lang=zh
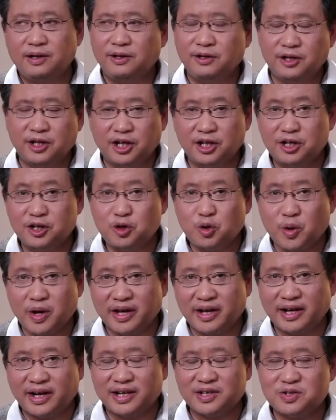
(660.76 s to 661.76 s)
能
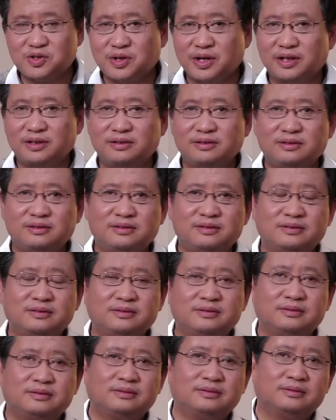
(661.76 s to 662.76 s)
源安全。
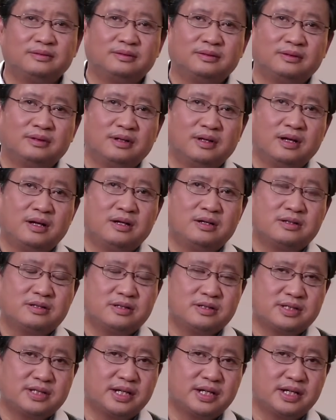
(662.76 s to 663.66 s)
这